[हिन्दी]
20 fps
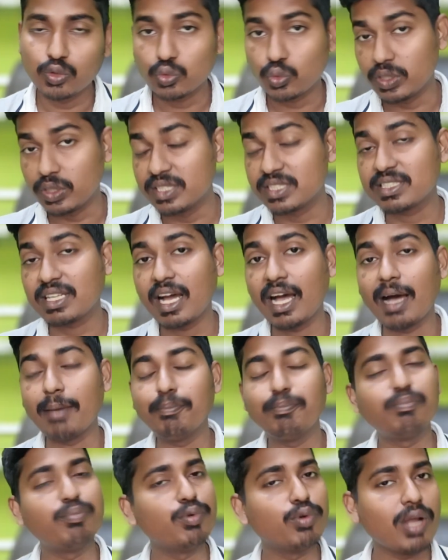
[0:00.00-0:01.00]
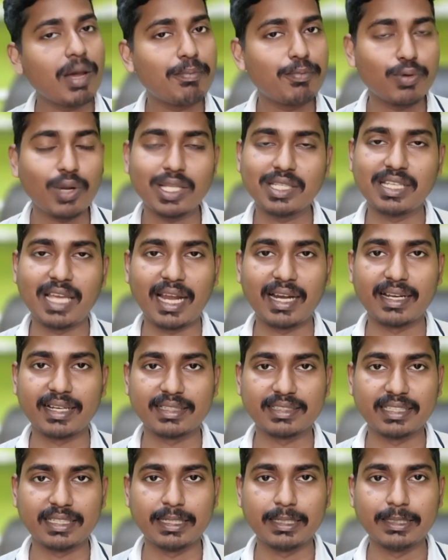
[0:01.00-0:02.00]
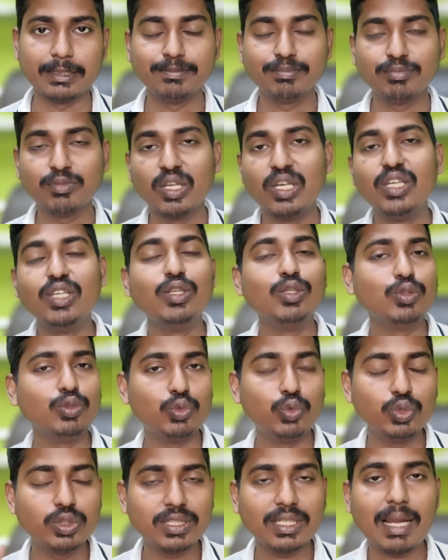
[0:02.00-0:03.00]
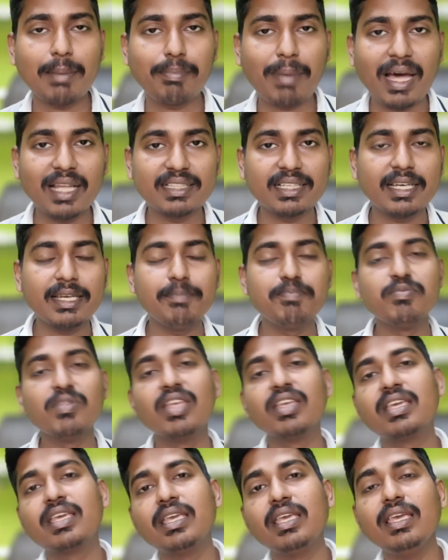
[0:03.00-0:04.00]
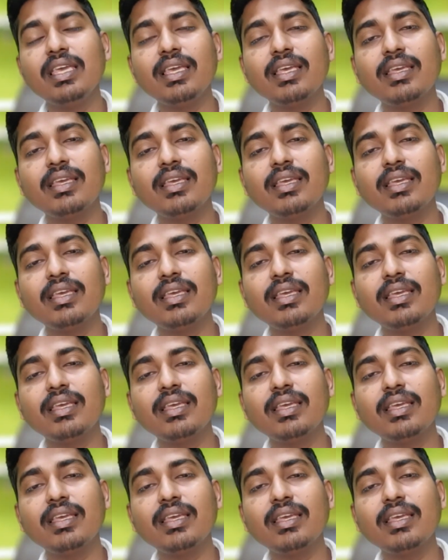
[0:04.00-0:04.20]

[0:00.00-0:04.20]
तो इसका हम पूरा पूरा ध्यान रखते हैं दूसरा बात है कि